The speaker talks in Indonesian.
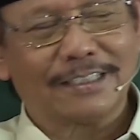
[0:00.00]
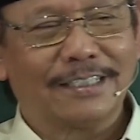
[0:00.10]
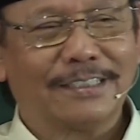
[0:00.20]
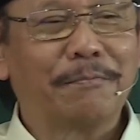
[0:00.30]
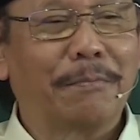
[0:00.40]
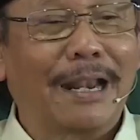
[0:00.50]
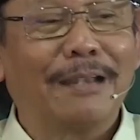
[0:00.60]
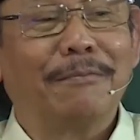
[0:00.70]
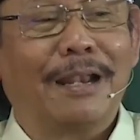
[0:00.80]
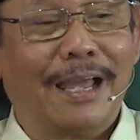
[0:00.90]
saja
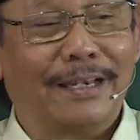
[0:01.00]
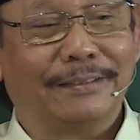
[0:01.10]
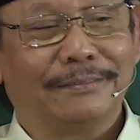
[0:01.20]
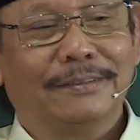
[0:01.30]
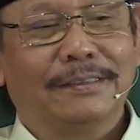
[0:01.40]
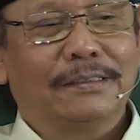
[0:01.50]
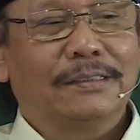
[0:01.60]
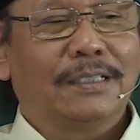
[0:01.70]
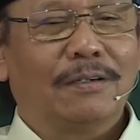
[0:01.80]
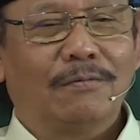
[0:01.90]
pelan-pelan.
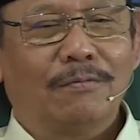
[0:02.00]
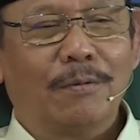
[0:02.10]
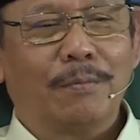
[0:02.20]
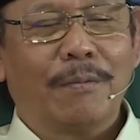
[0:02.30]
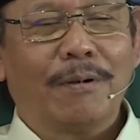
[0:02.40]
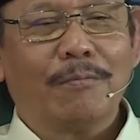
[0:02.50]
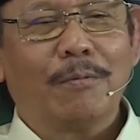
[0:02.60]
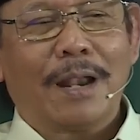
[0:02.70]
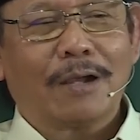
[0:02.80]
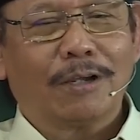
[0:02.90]
Om
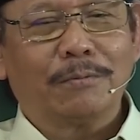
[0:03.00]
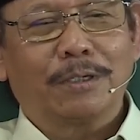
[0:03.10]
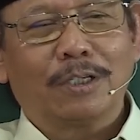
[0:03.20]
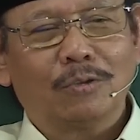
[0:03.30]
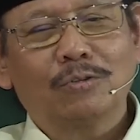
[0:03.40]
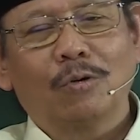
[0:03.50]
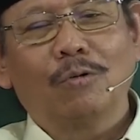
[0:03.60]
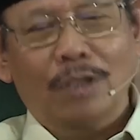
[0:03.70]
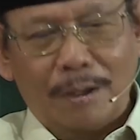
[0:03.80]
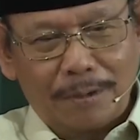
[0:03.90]
bapakmu melakukan begitu
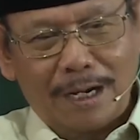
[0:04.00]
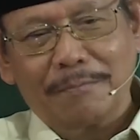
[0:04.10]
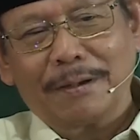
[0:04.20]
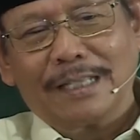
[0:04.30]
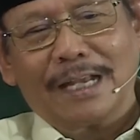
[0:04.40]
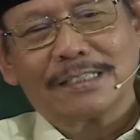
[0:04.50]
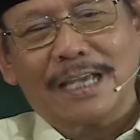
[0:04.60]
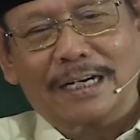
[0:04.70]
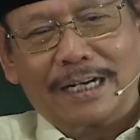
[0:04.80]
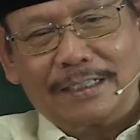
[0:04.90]
dulu ya mendapat
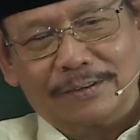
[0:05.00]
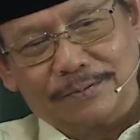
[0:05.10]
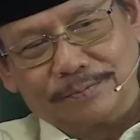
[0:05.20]
ajaran.